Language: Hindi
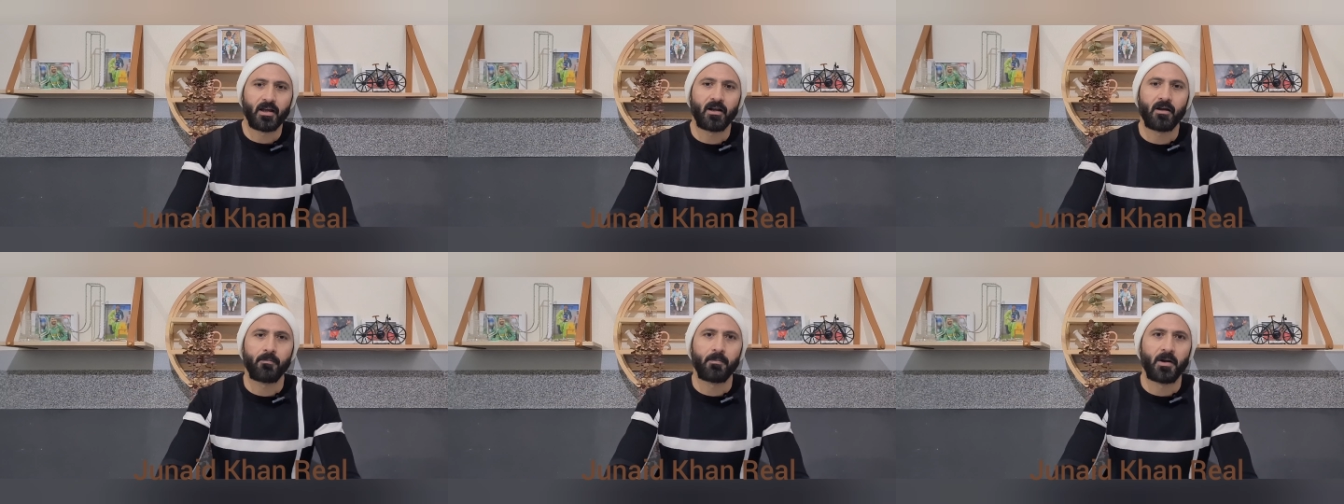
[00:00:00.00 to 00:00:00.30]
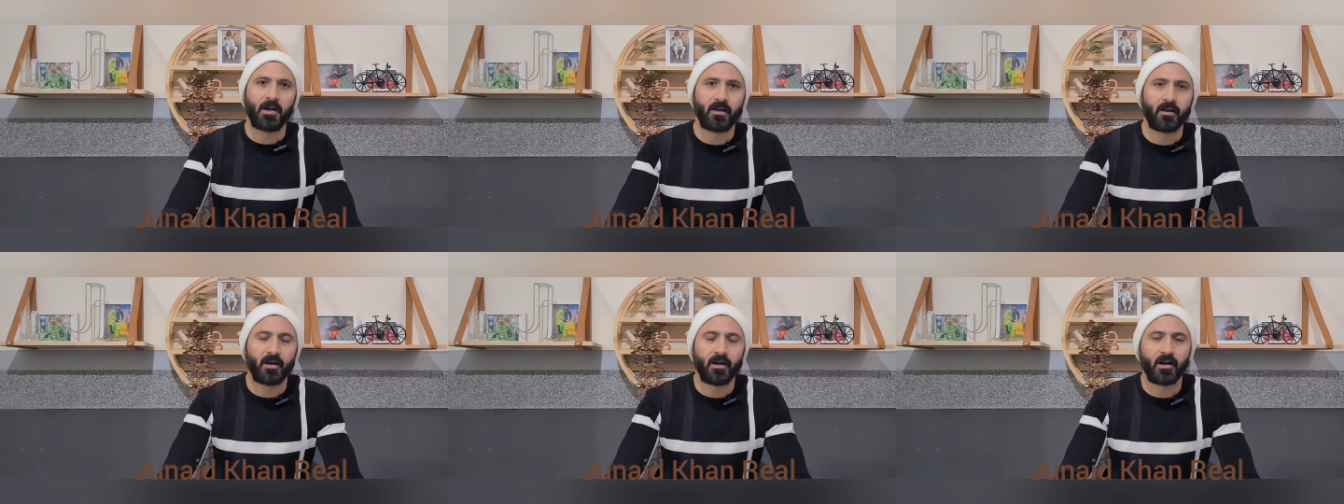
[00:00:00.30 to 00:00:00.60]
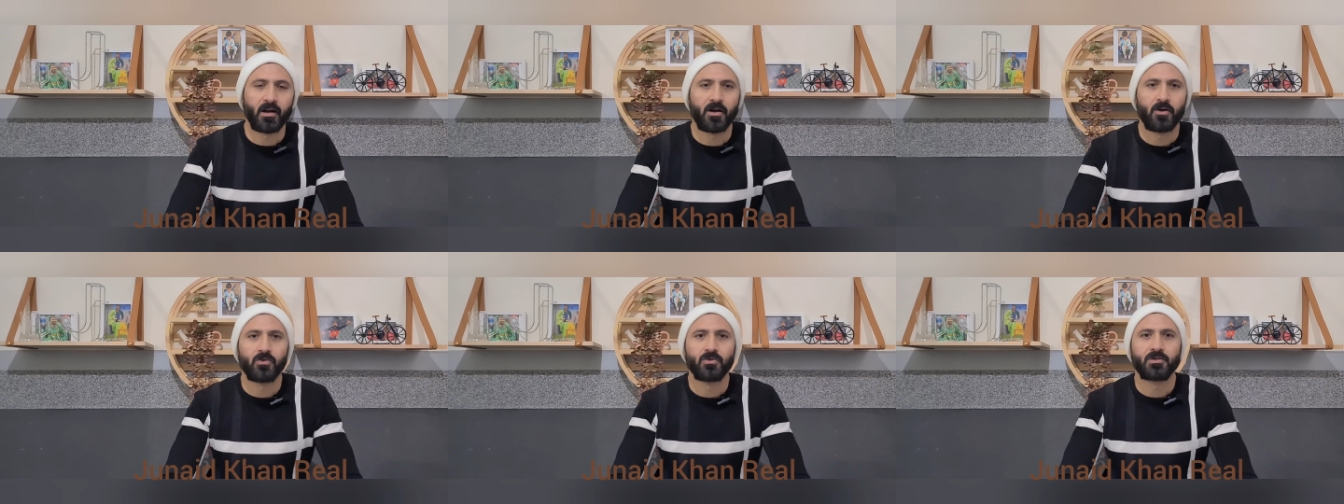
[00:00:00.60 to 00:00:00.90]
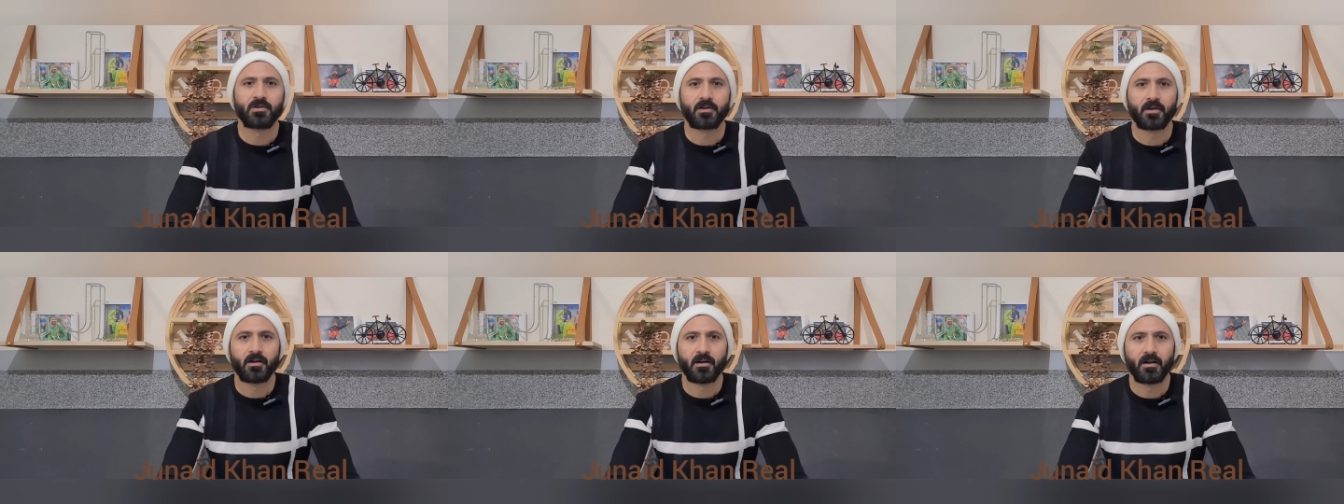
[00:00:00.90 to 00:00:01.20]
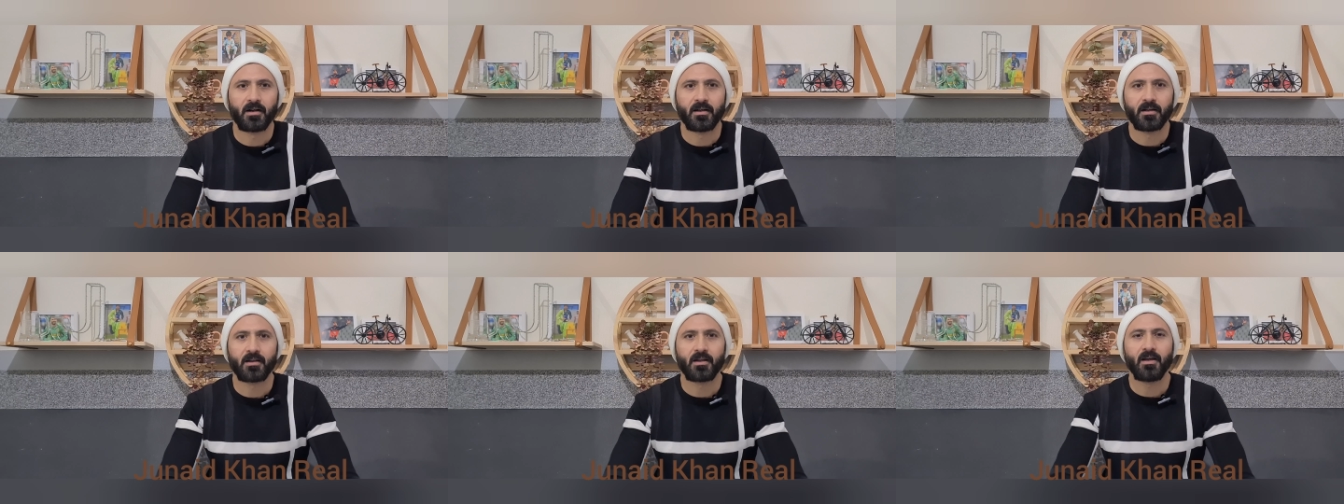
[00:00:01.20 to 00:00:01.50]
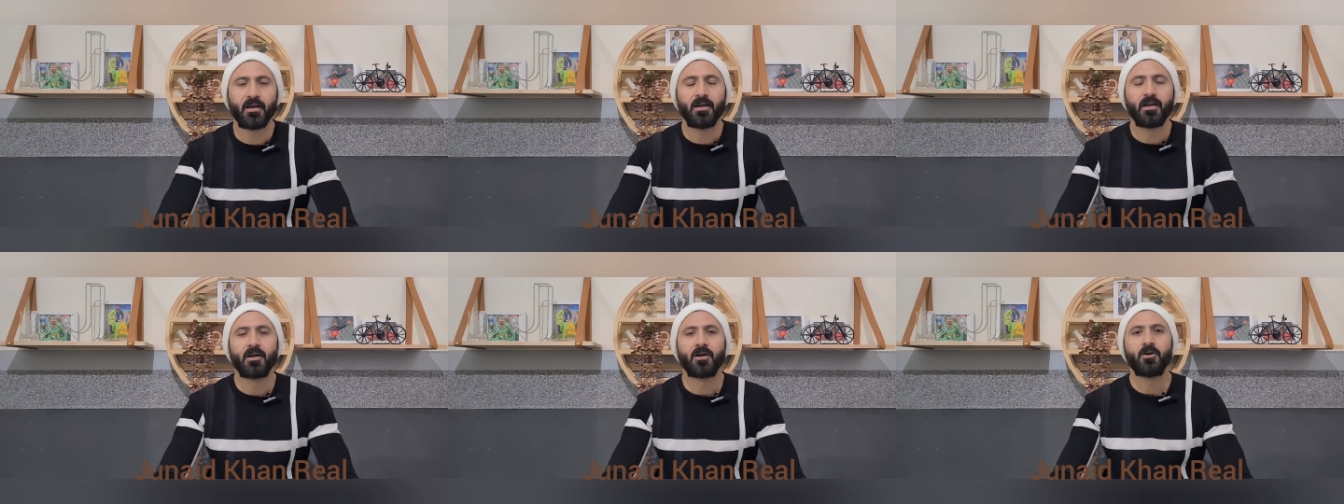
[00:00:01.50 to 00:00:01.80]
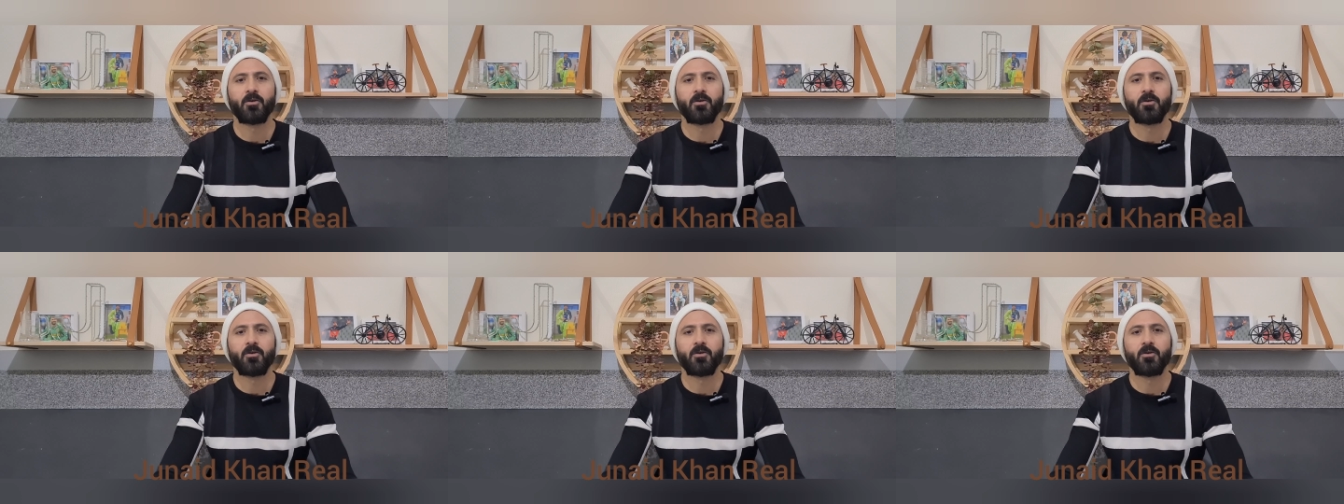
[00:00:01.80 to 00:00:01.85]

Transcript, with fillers: 13 प्लेयर अनाउंस कर लेते